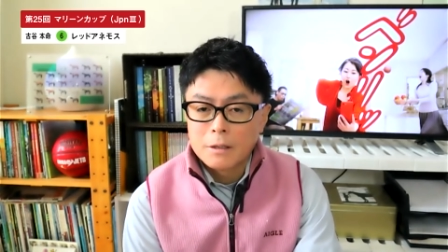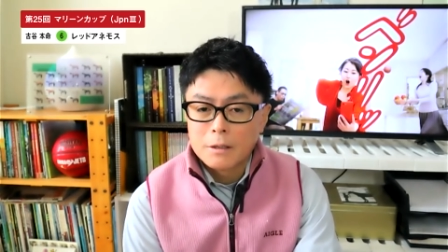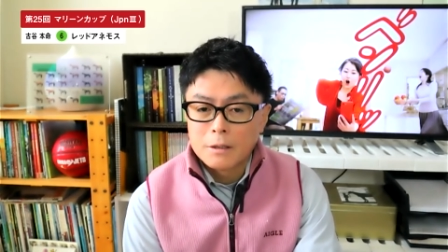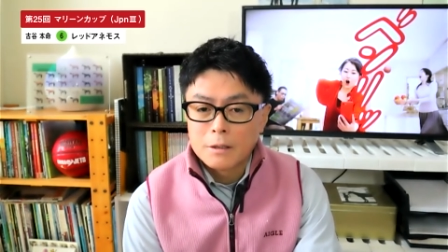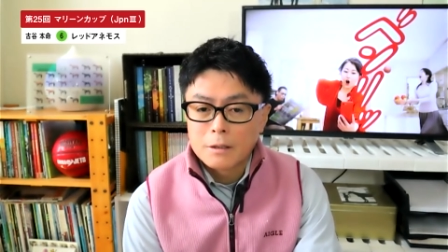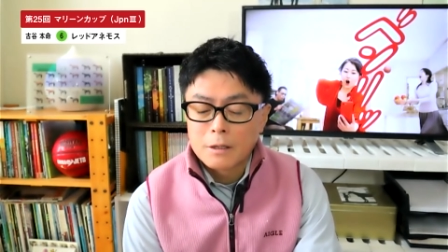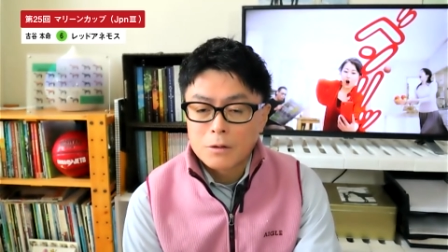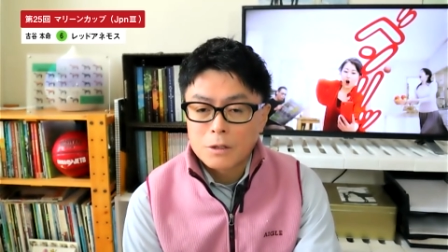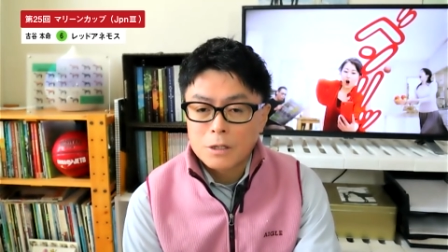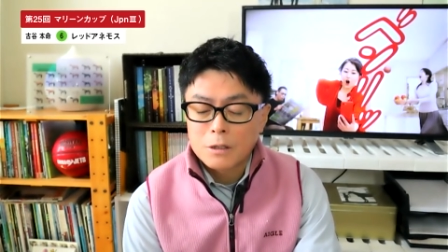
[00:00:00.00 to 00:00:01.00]
い、
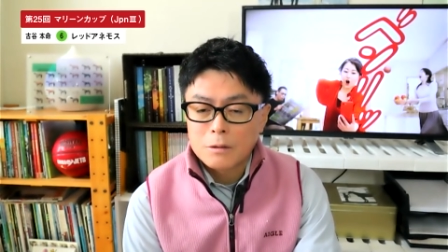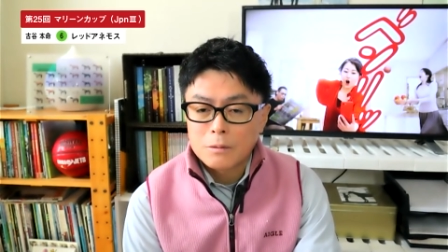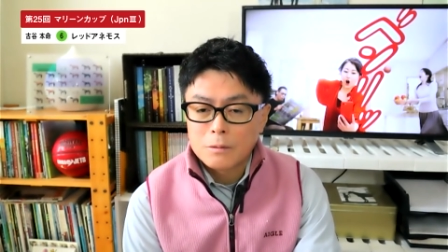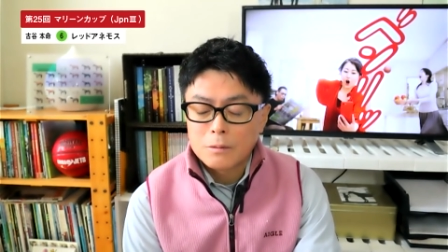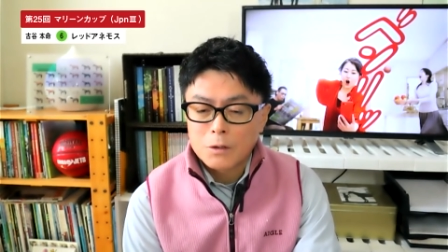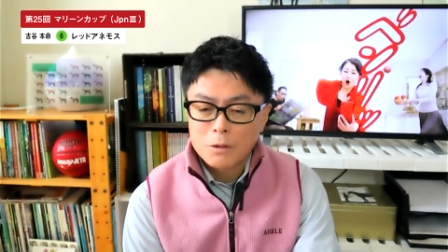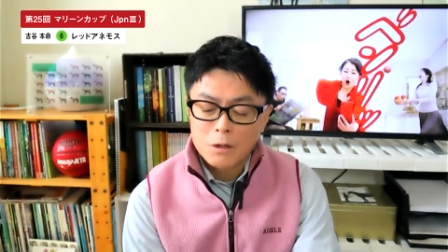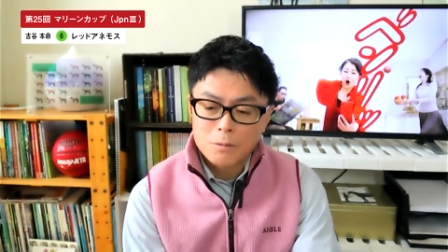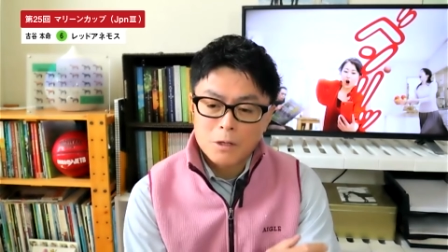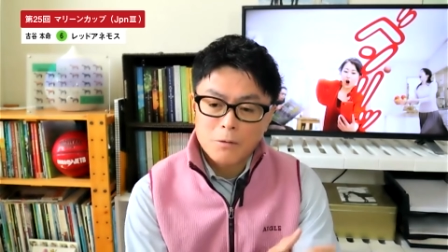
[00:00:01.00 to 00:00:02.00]
逆に
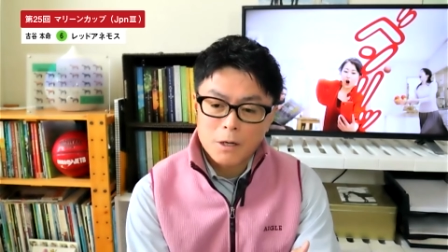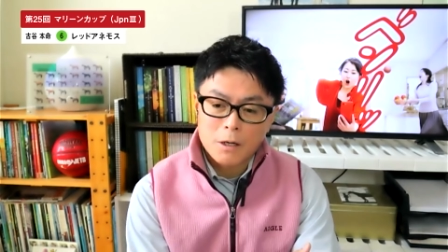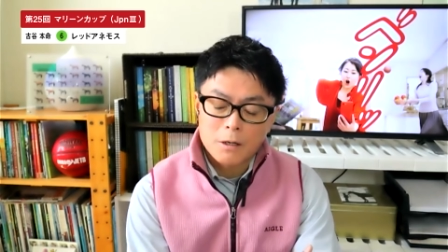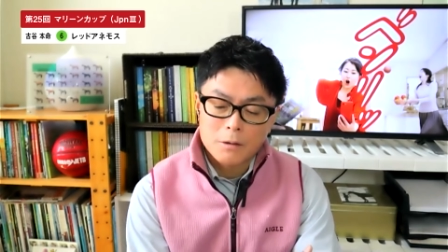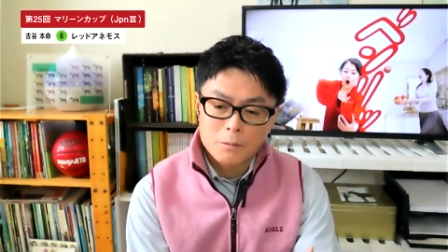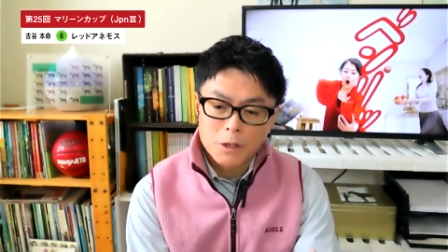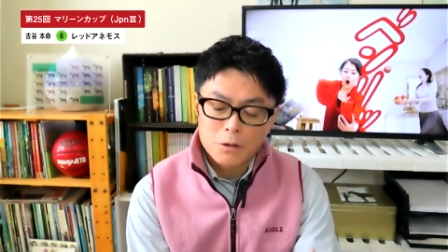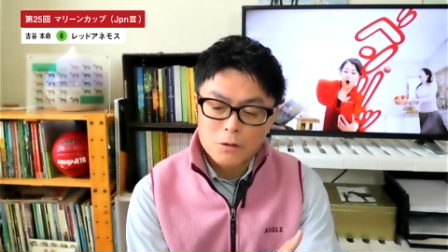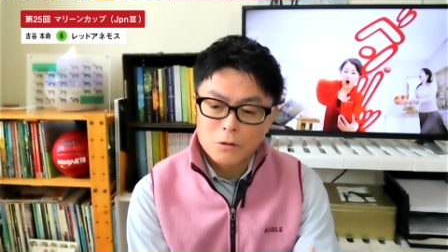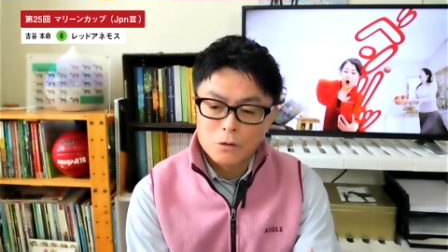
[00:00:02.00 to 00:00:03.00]
ビクトアルピサは、まあ、
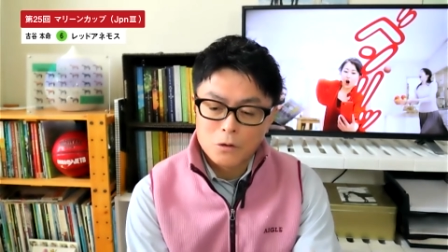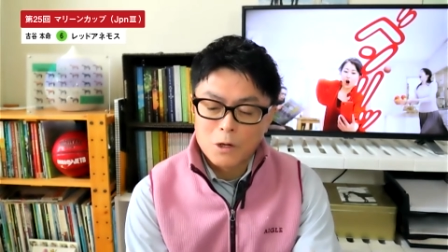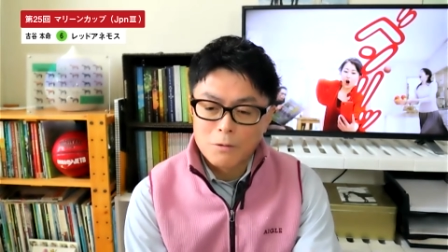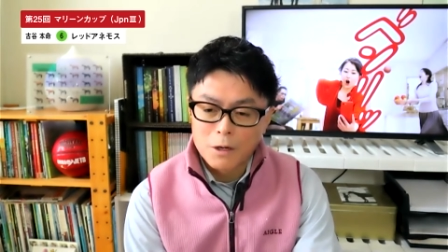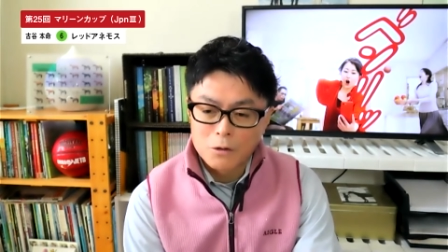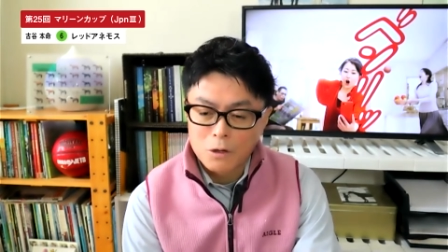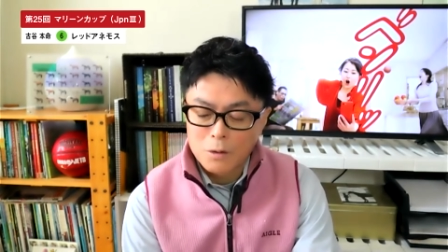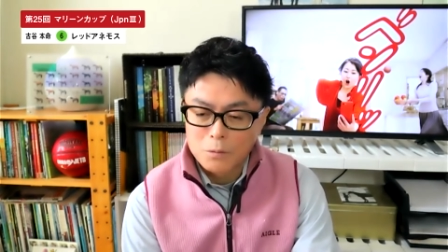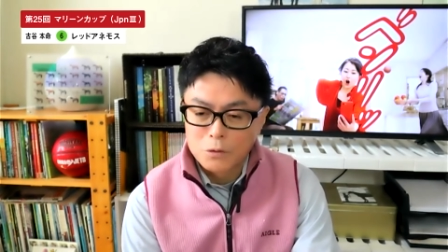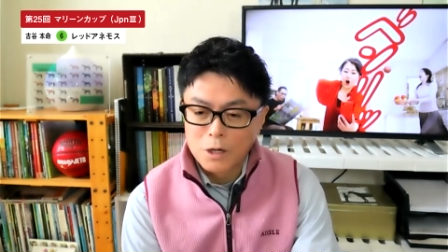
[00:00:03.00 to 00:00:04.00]
唯一の
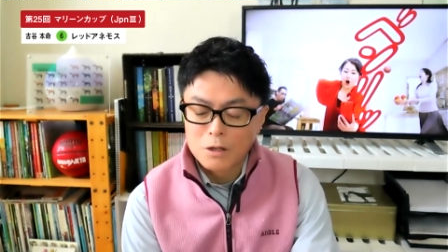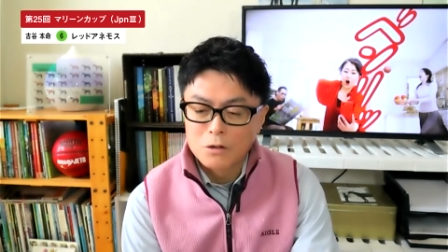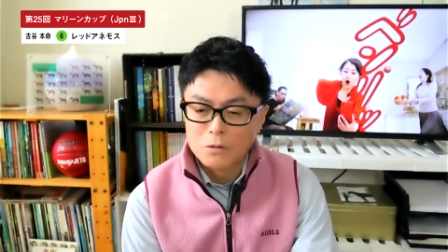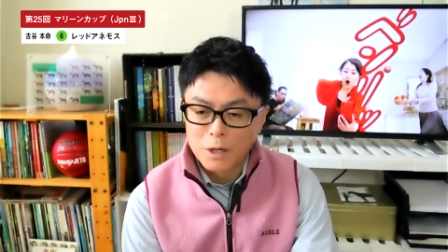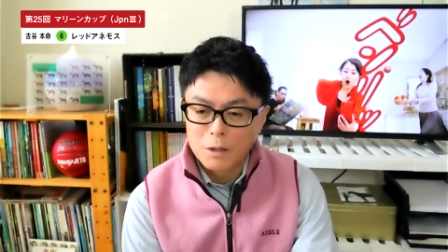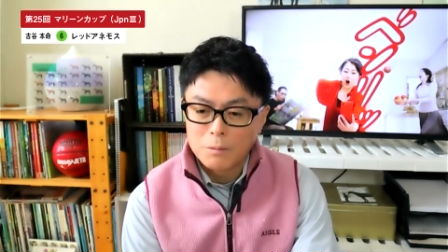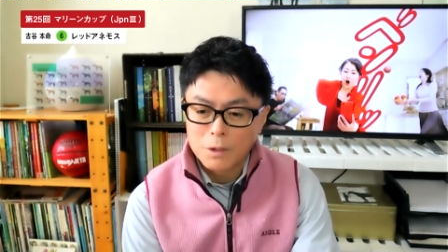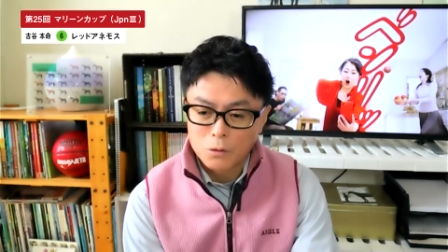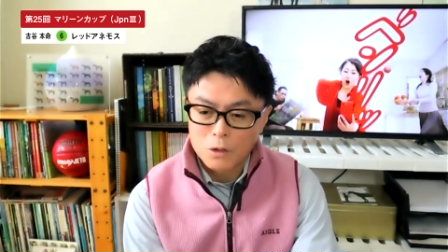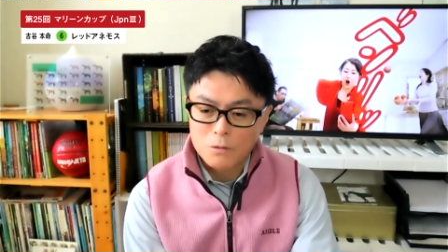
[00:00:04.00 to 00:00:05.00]
ドバイワールドカップの勝ち馬、
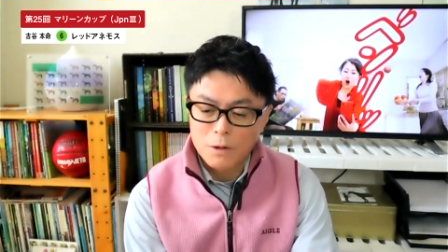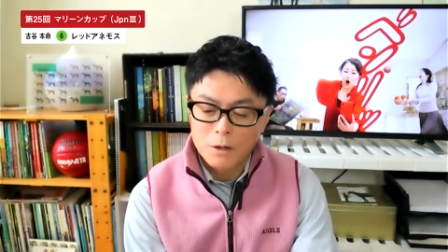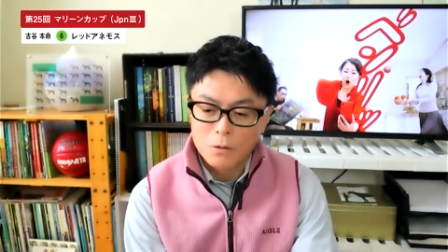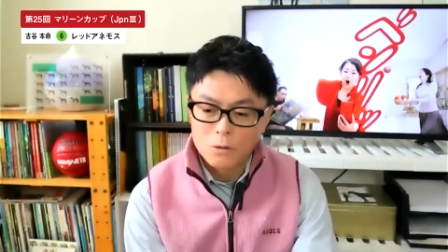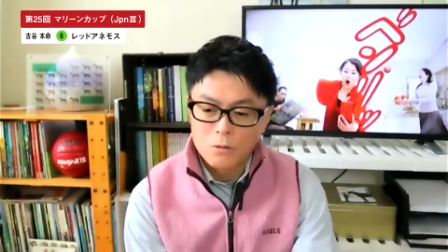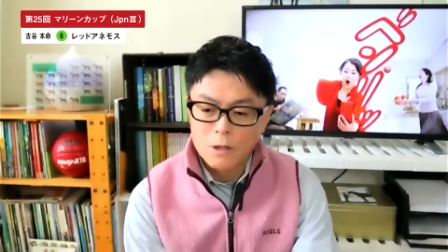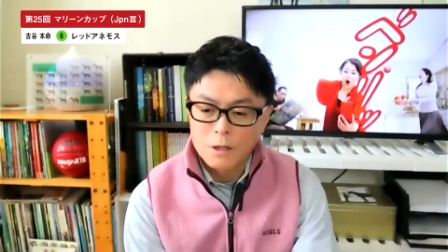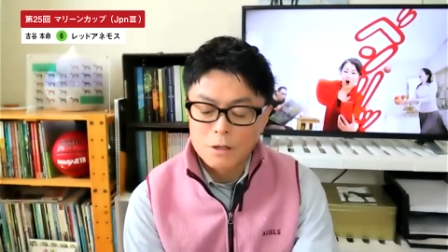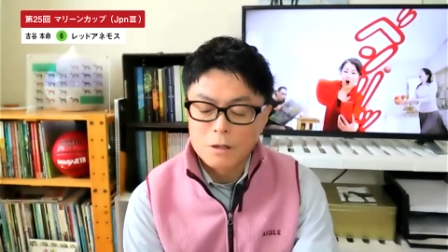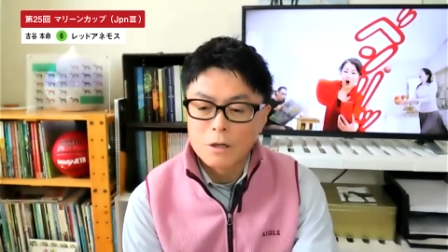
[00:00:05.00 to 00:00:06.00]
まあ、当時は
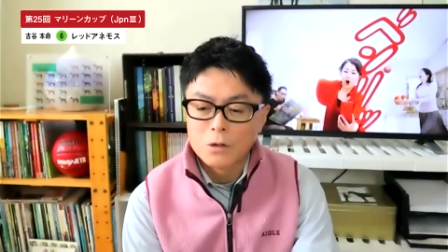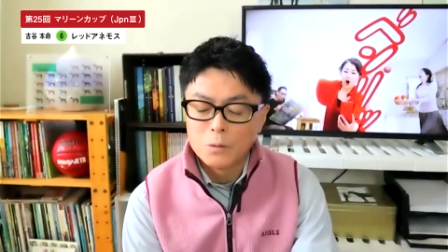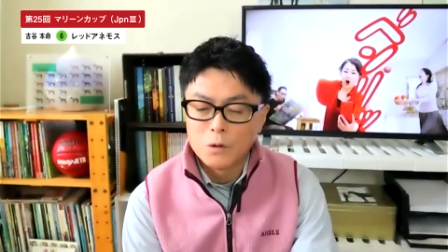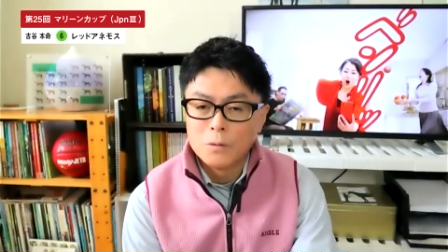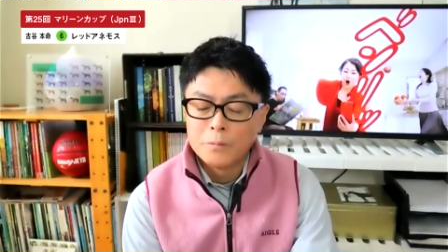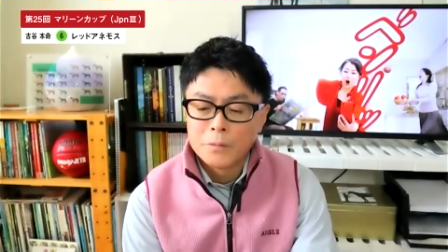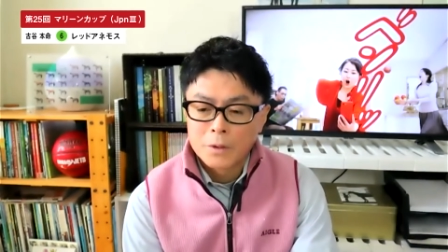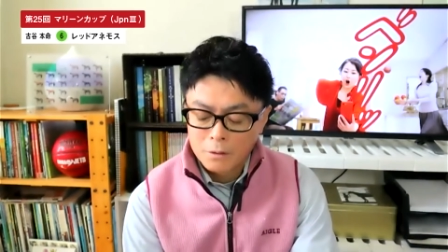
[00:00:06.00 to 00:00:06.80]
オールウェザーでしたけども、